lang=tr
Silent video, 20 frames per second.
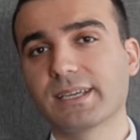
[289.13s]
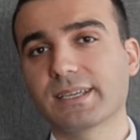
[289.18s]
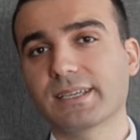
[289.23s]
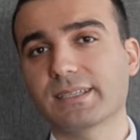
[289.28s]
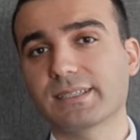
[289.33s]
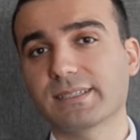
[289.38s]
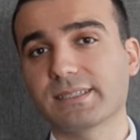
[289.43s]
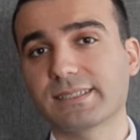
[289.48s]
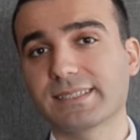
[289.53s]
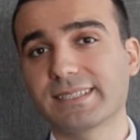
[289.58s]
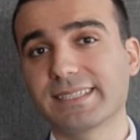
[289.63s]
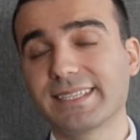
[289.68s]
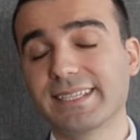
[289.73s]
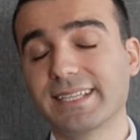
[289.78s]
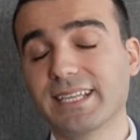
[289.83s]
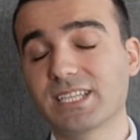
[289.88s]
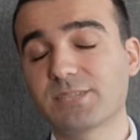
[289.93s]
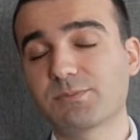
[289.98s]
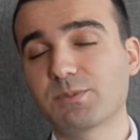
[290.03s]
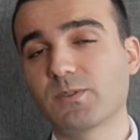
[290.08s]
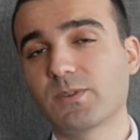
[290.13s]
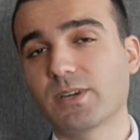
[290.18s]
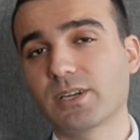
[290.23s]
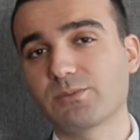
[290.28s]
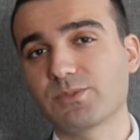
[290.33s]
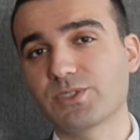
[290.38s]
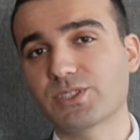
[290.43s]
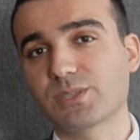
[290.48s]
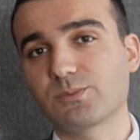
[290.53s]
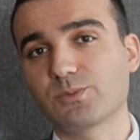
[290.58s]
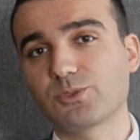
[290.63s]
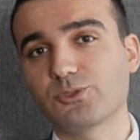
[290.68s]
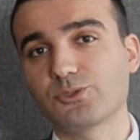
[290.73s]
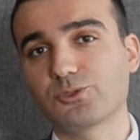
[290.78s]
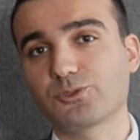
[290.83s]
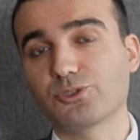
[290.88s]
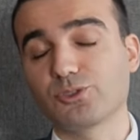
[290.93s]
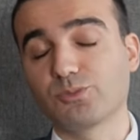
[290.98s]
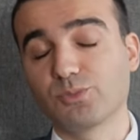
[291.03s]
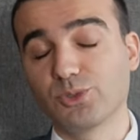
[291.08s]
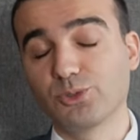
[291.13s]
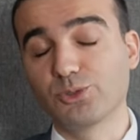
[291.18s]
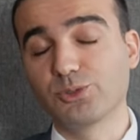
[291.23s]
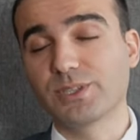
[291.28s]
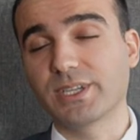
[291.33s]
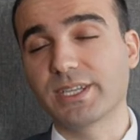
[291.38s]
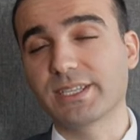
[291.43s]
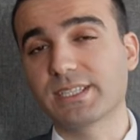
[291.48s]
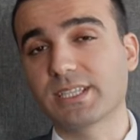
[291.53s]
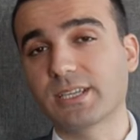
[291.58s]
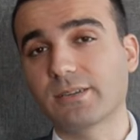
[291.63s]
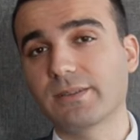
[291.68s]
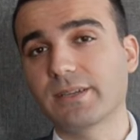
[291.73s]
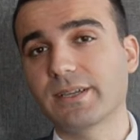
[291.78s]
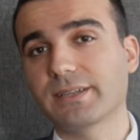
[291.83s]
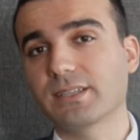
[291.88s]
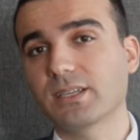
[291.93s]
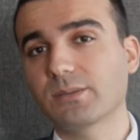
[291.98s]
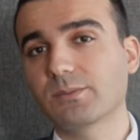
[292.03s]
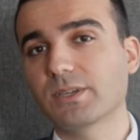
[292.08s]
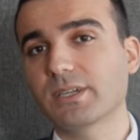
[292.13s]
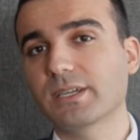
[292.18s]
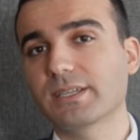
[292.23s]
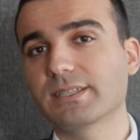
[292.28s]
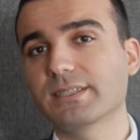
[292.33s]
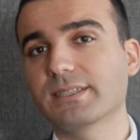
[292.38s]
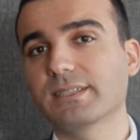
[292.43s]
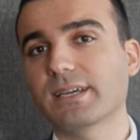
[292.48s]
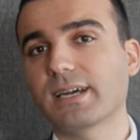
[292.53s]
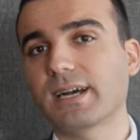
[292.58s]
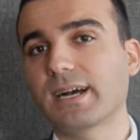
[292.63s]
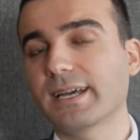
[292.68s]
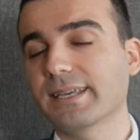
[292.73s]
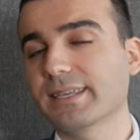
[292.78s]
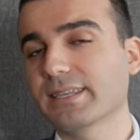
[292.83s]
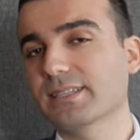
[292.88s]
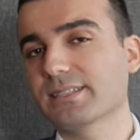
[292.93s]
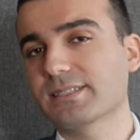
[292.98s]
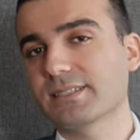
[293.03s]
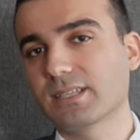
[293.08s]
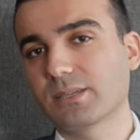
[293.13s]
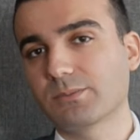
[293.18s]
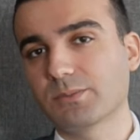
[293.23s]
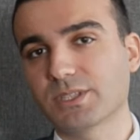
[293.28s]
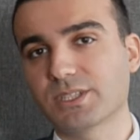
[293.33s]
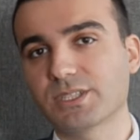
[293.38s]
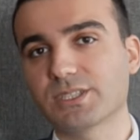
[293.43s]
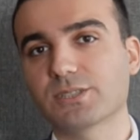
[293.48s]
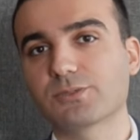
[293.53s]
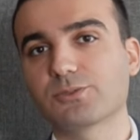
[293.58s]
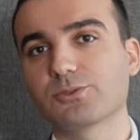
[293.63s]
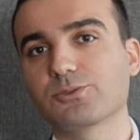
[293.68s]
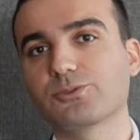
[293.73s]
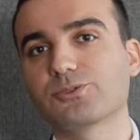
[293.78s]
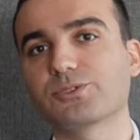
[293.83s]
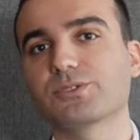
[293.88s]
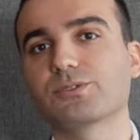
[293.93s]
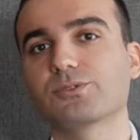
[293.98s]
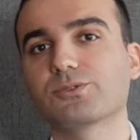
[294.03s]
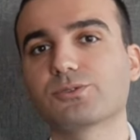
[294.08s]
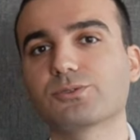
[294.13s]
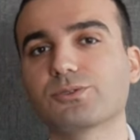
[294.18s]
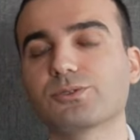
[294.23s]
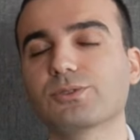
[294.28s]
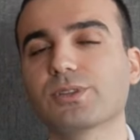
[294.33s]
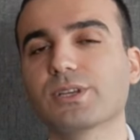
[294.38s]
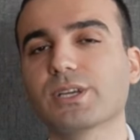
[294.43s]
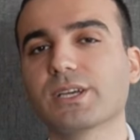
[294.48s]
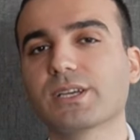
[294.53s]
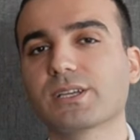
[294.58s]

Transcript: e, iyileşme varmış gibi gözüküyor brüt rezervlerde ama hani hangi açıdan bakacak olursanız olun